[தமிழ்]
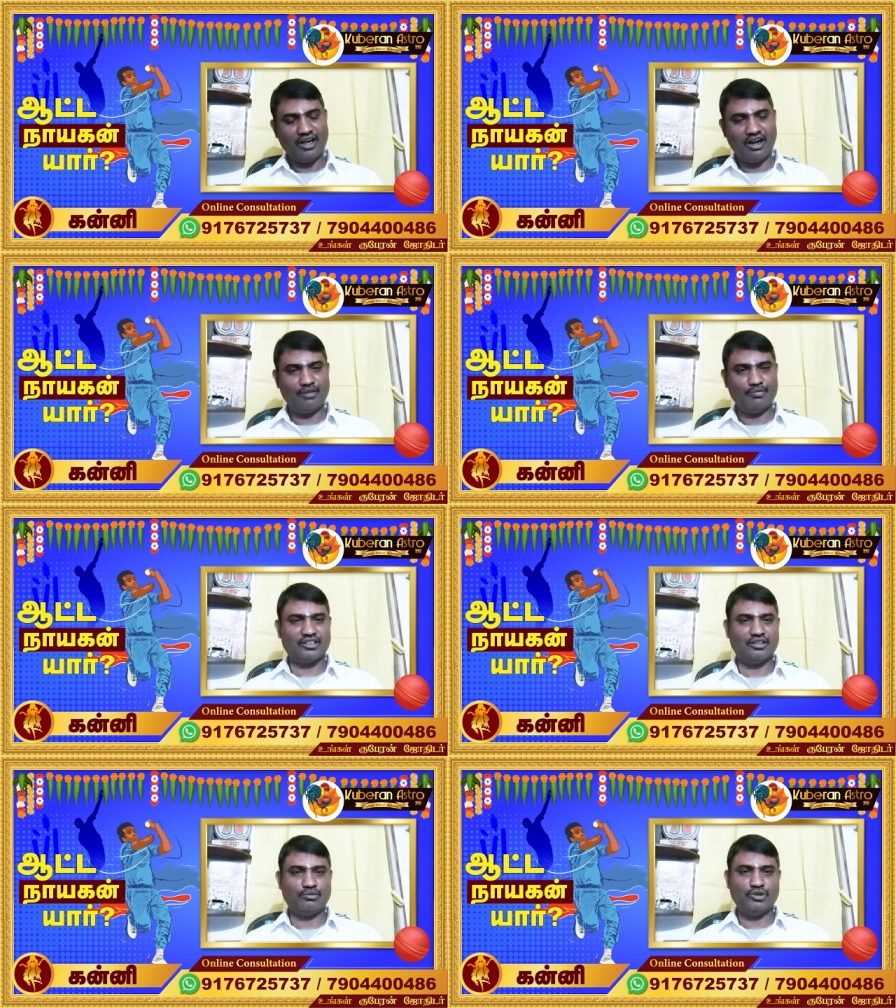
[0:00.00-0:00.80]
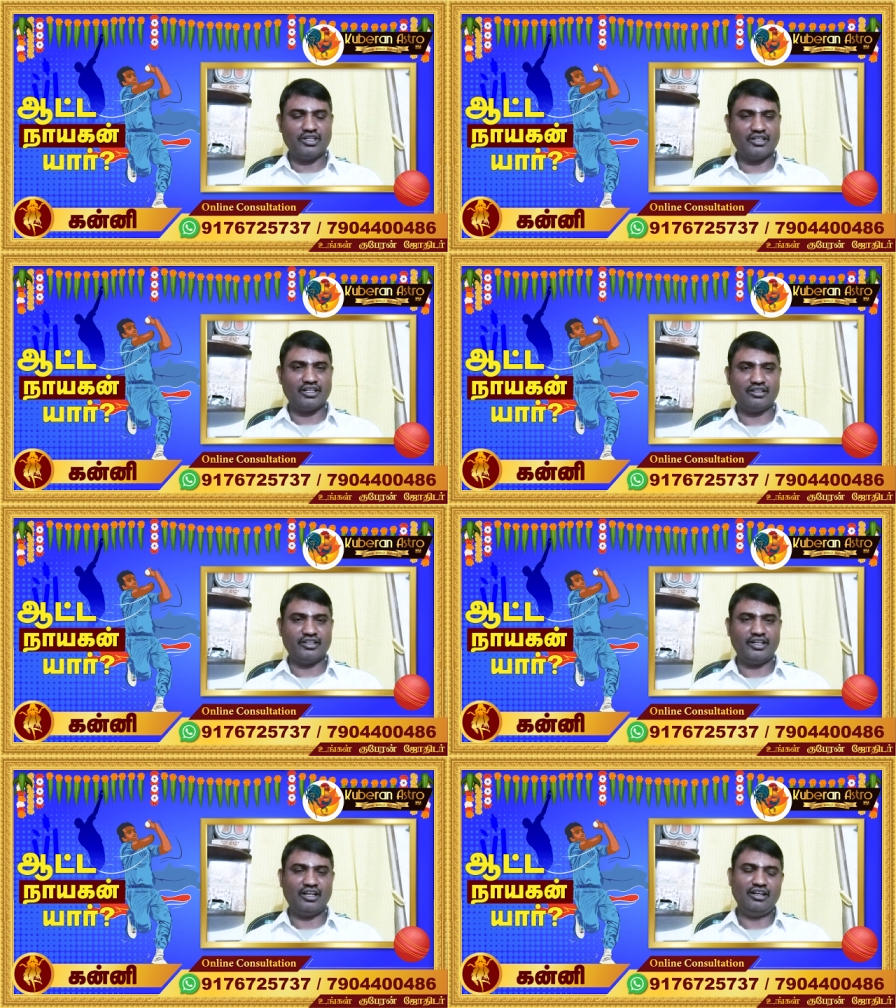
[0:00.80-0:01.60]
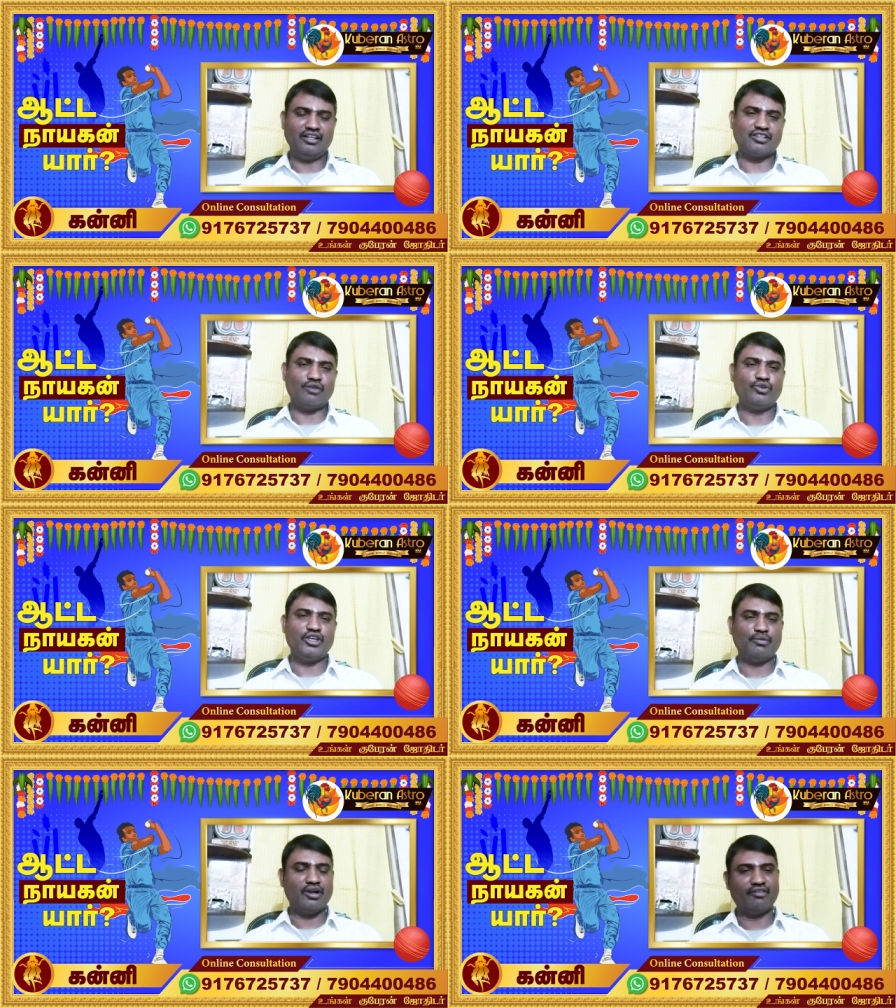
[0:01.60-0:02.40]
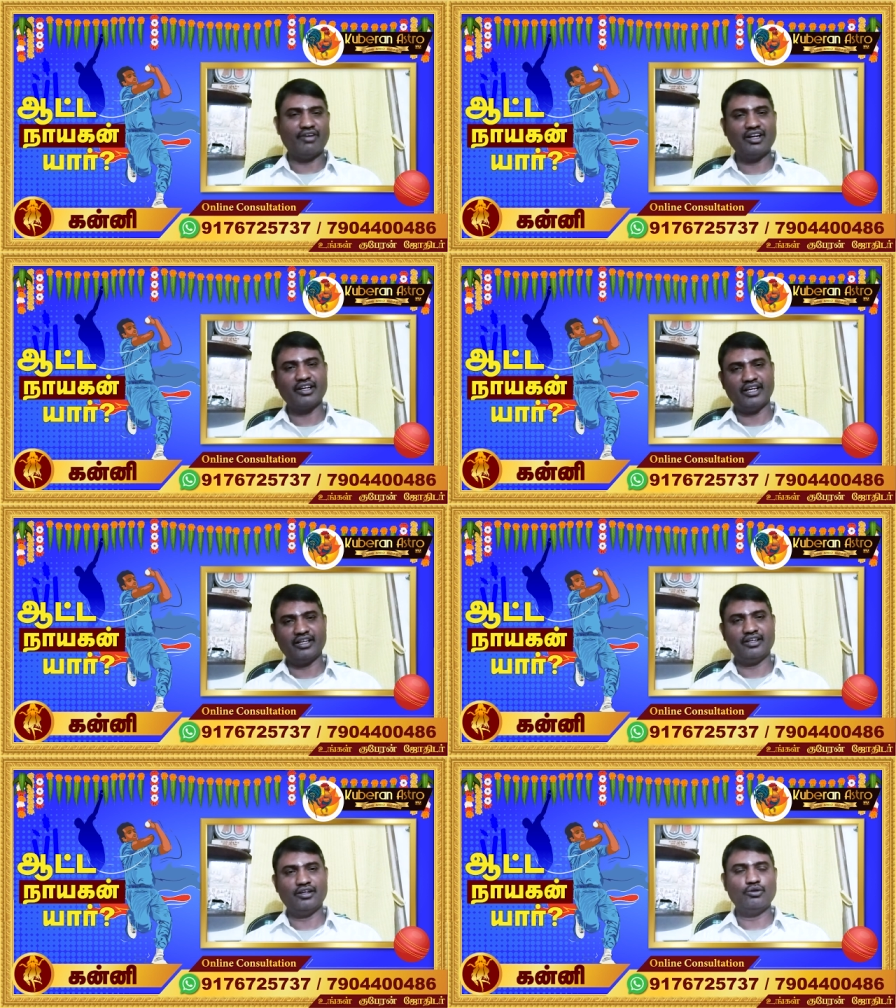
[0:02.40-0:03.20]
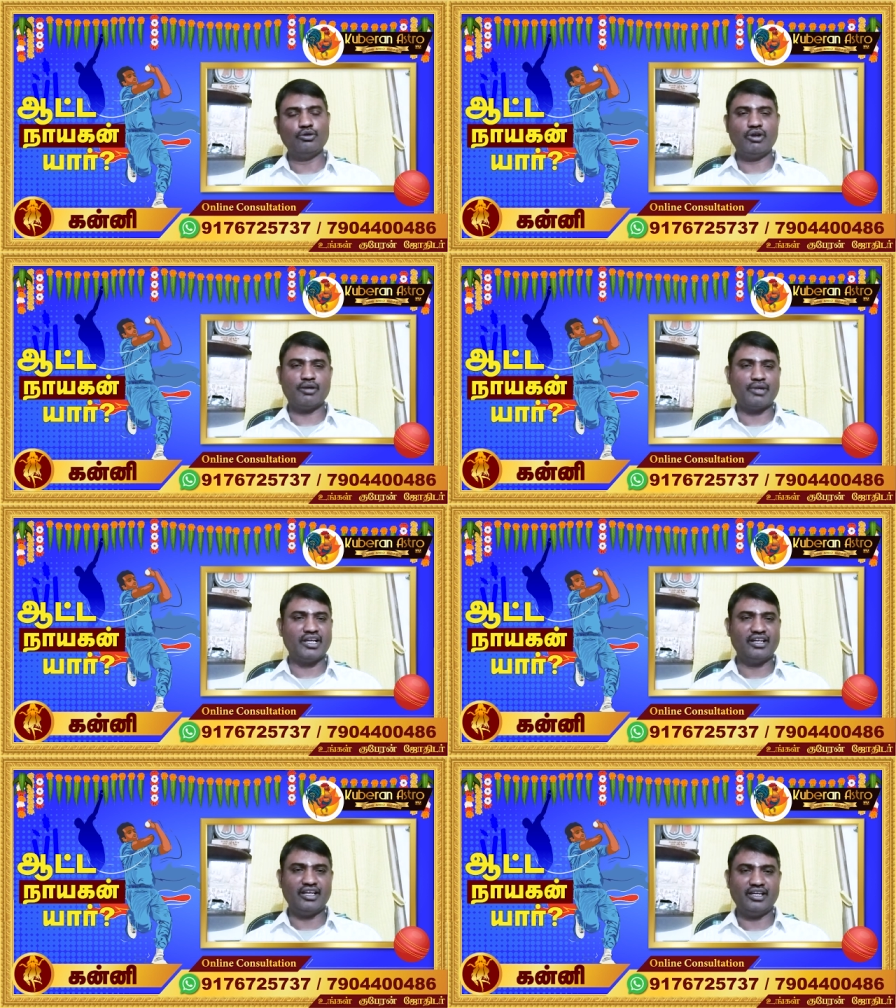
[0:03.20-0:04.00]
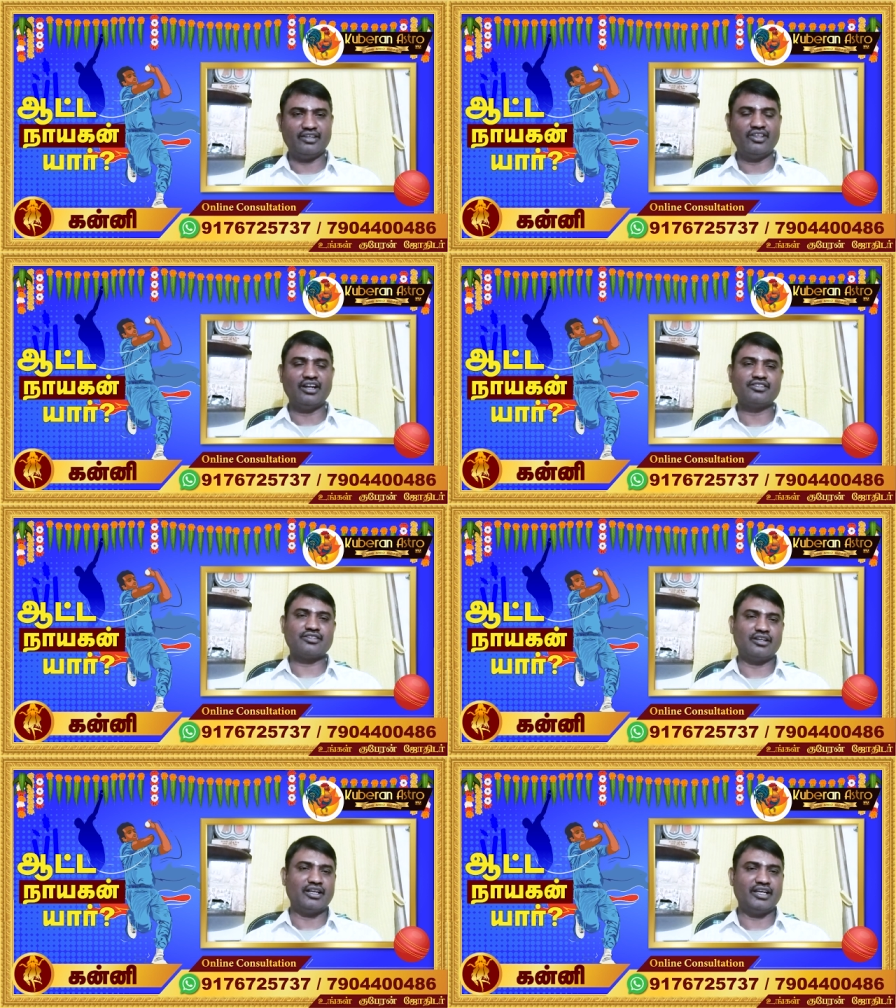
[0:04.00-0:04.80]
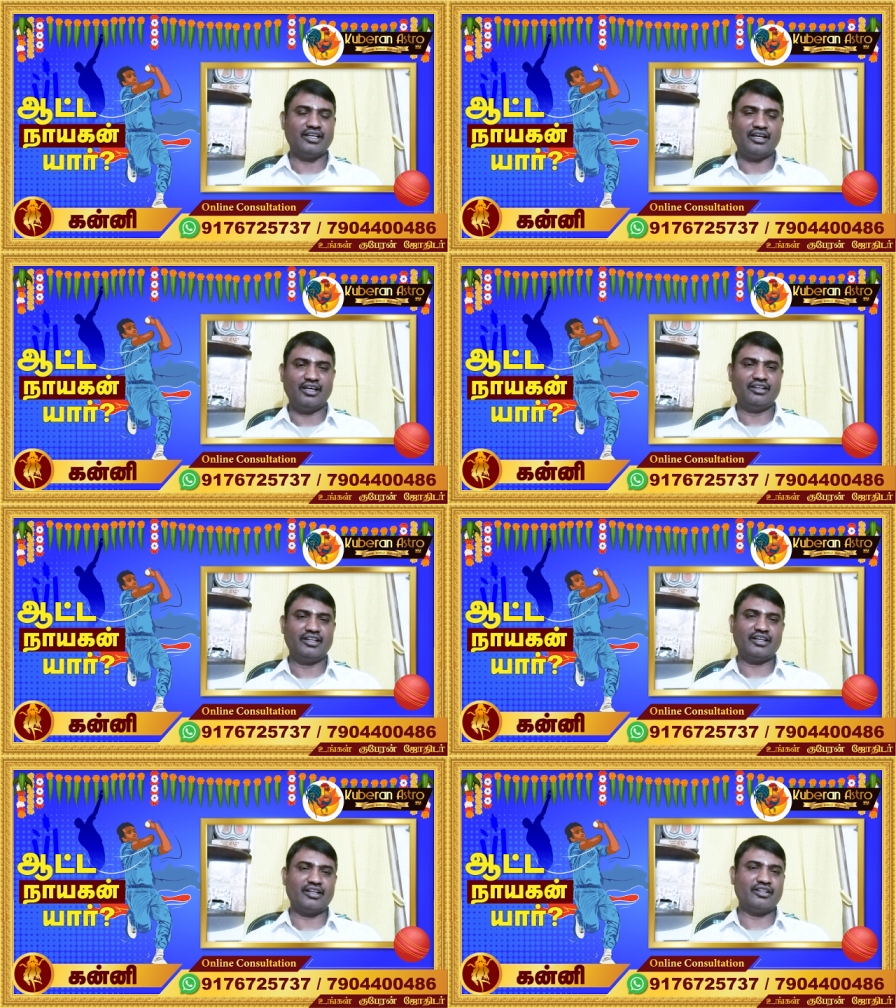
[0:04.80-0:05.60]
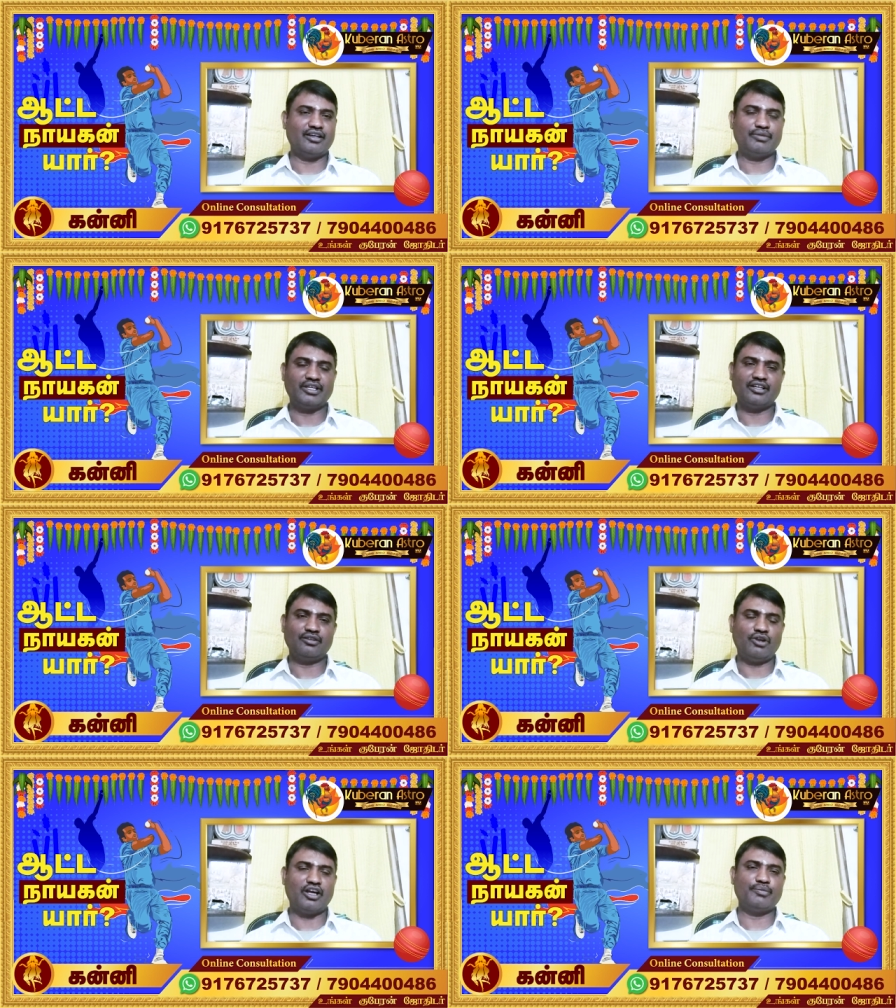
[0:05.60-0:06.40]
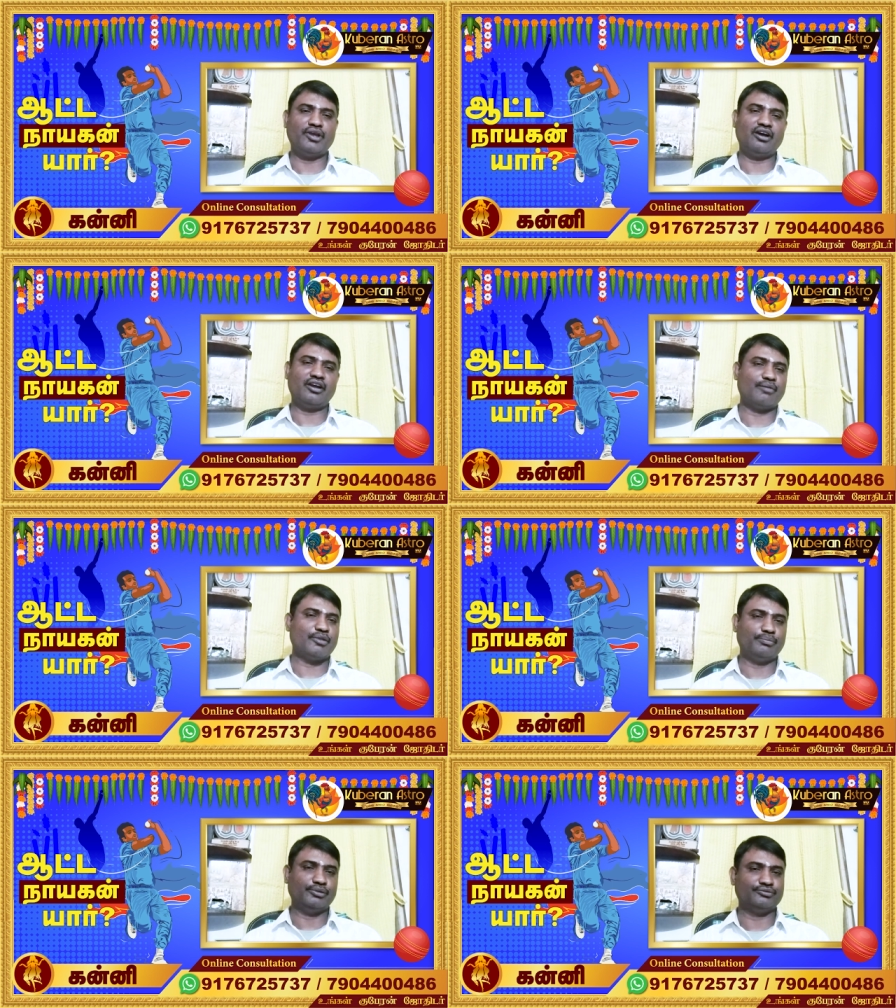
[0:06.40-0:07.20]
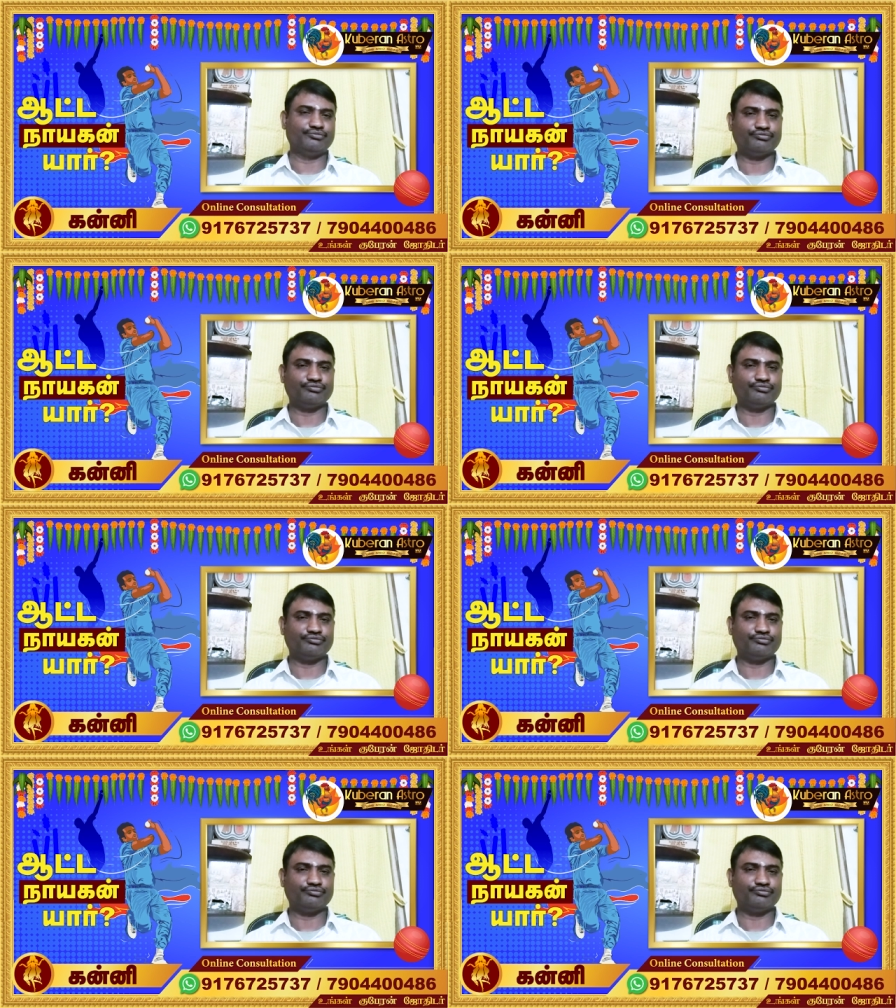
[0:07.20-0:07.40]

நாலாம் இடத்துல புதன் இருக்கிறது நல்ல சௌரியமான வாழ்க்கை குருவோட மனையில தனுசு இல்லை அதில் இருக்கிறது அப்படிங்கிறது ஒரு அருமையான அமைப்பு